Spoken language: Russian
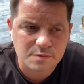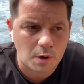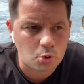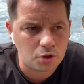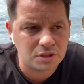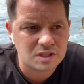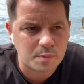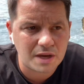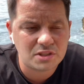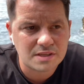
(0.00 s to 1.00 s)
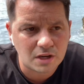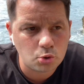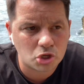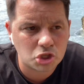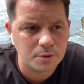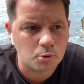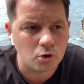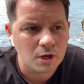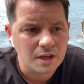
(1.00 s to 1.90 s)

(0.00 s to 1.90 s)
спокойно исправить свою ошибку.